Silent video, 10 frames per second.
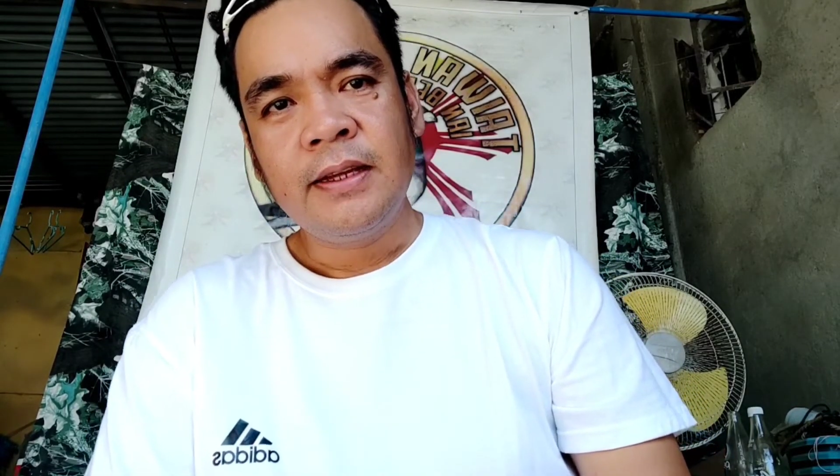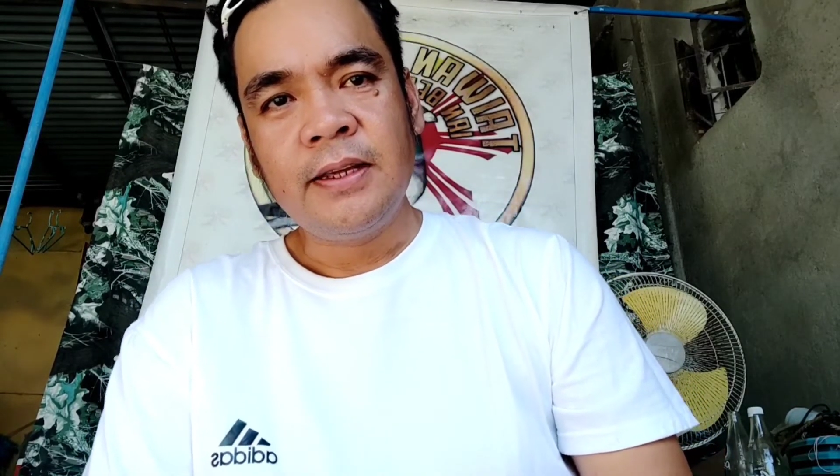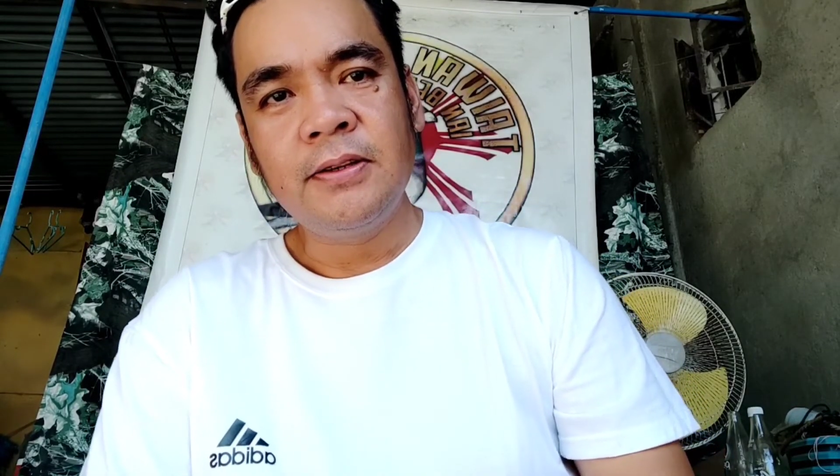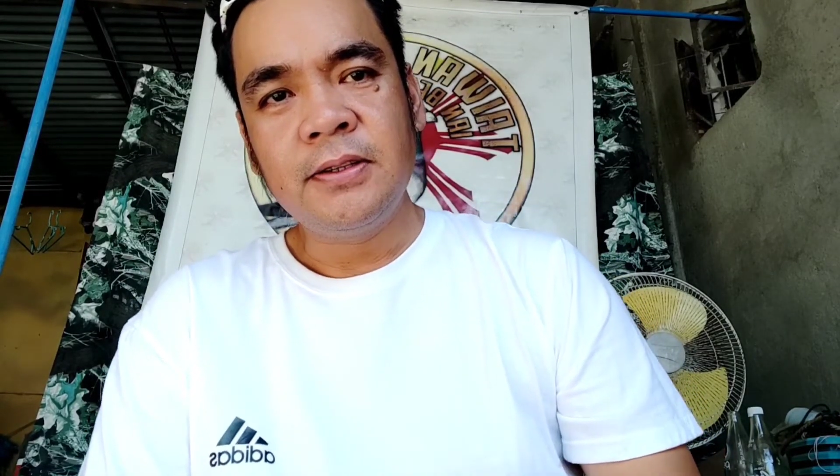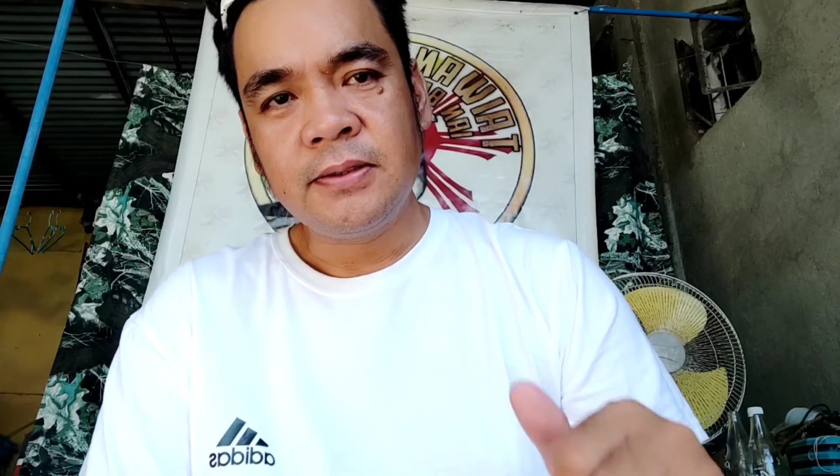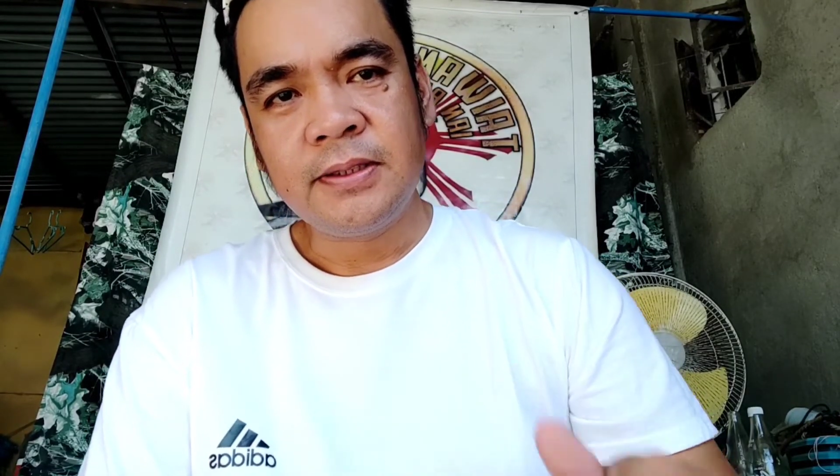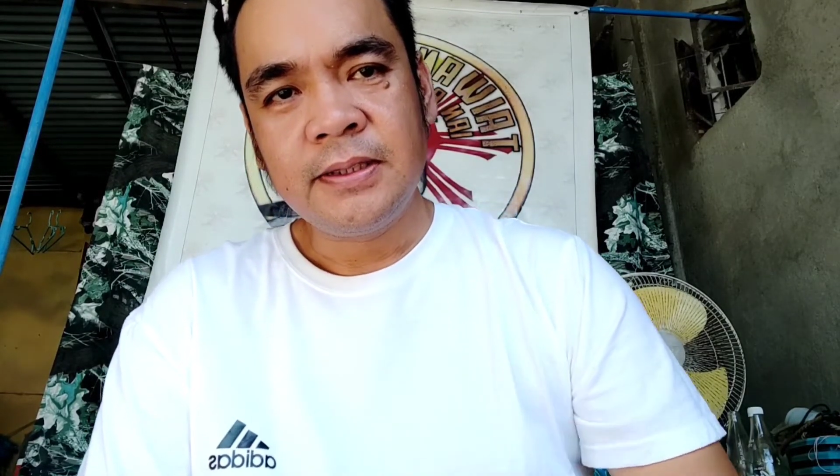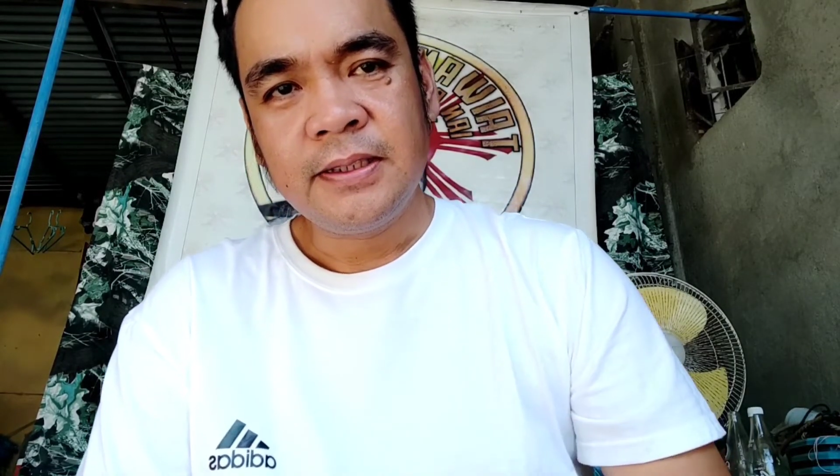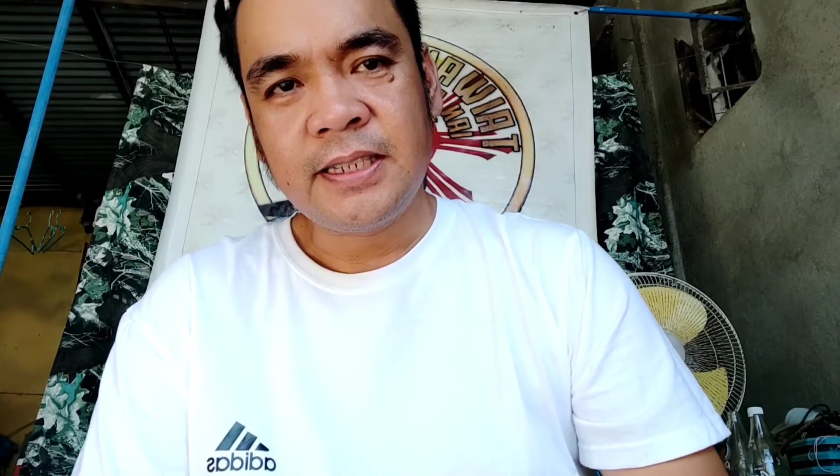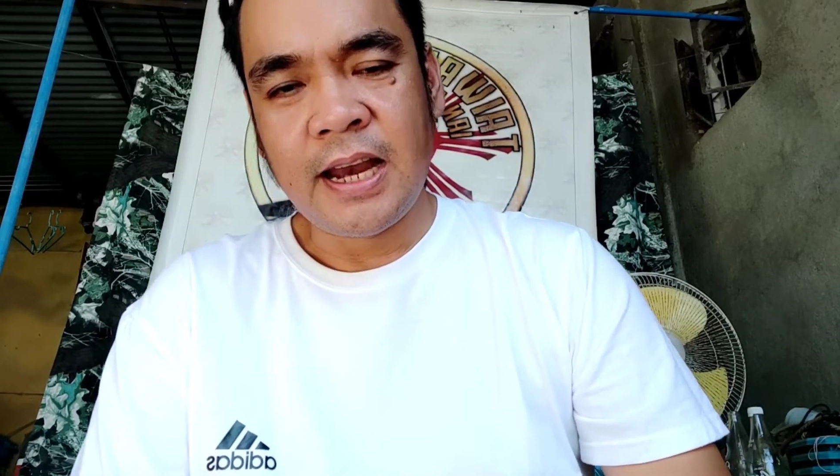Yun,
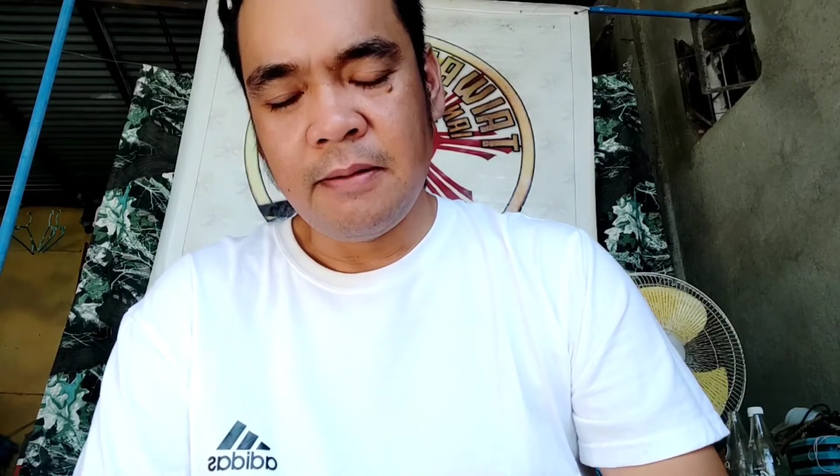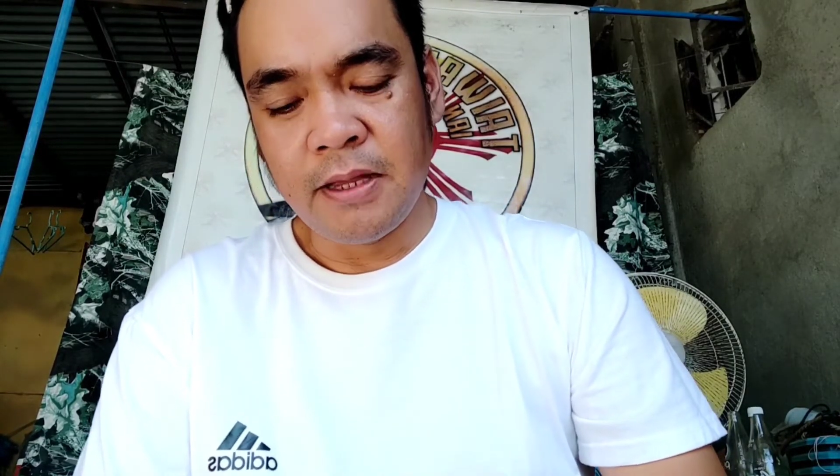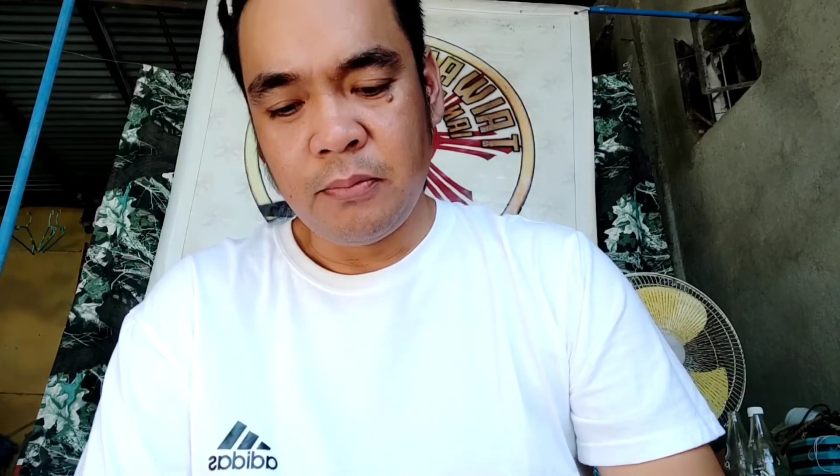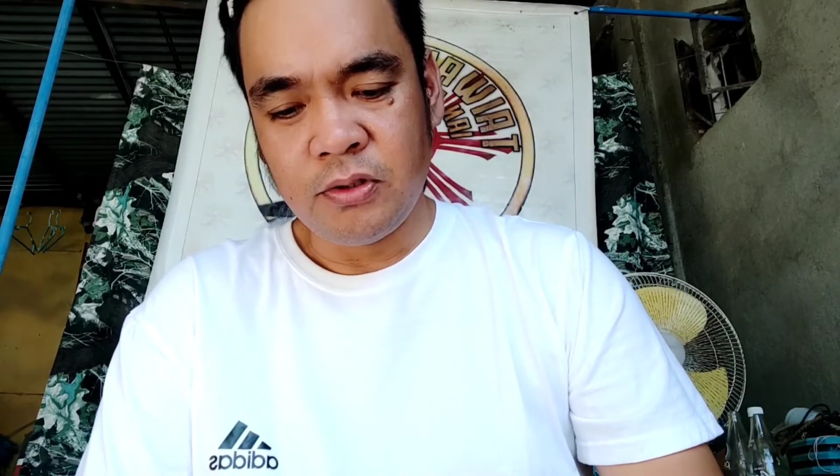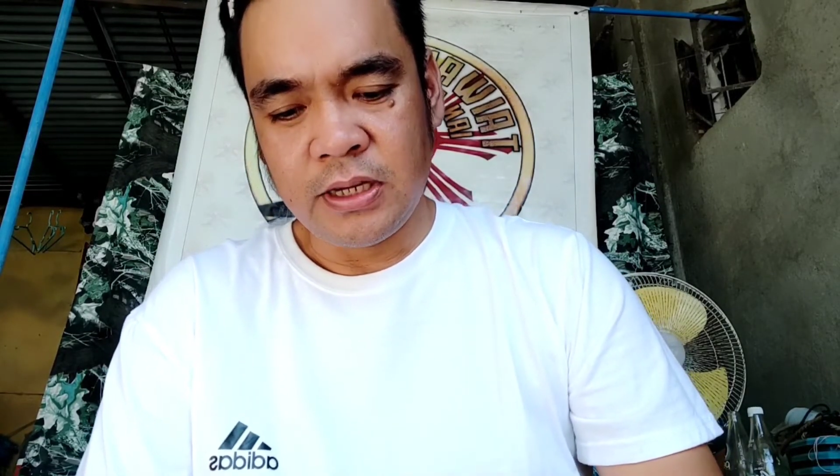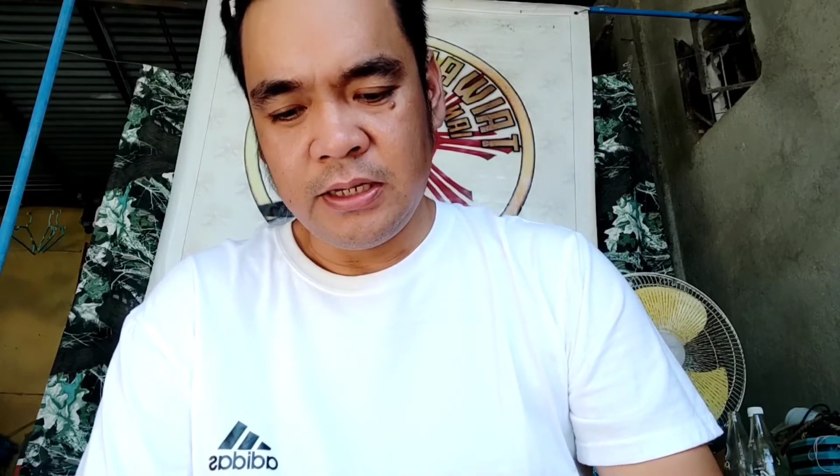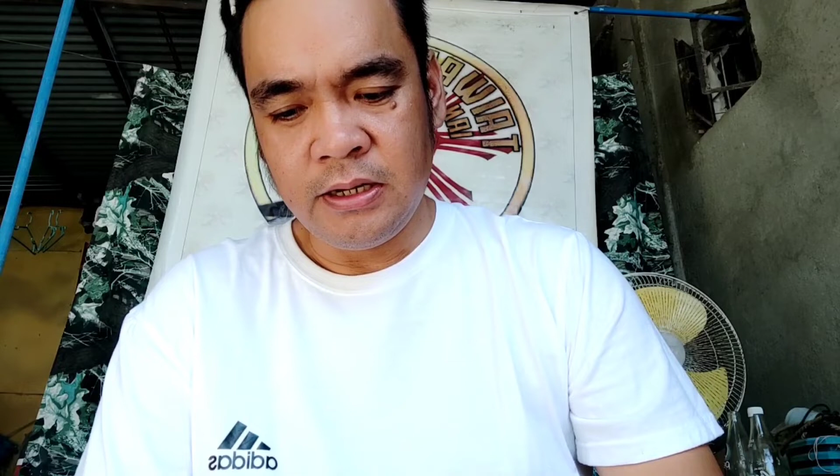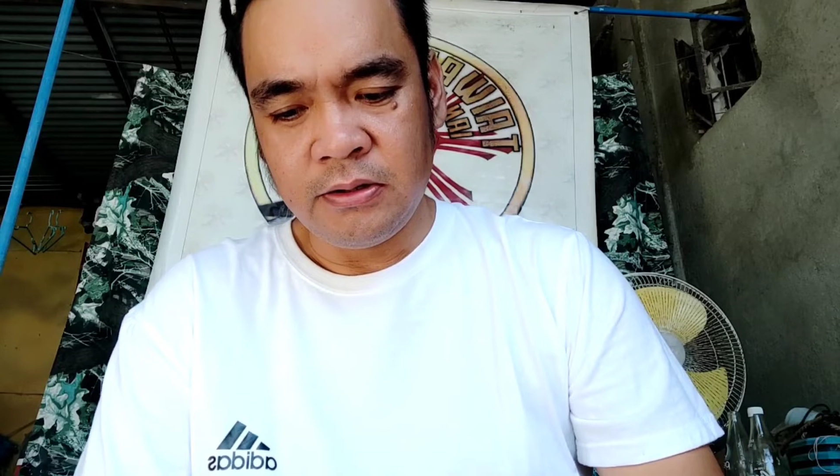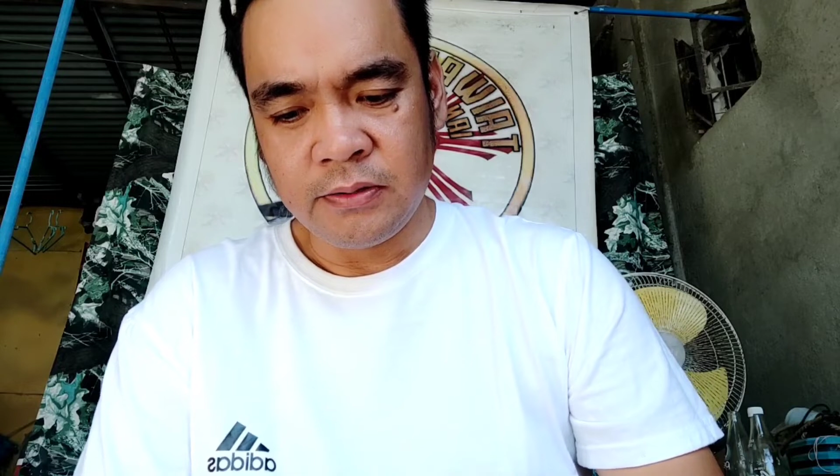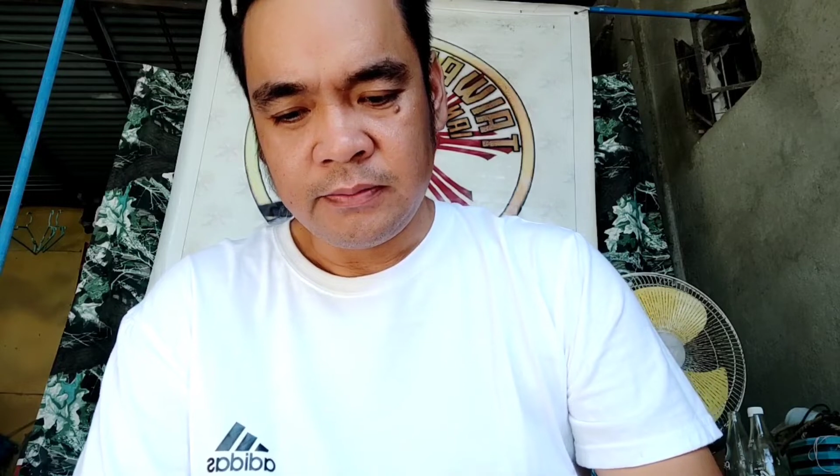salamat po sa inyo.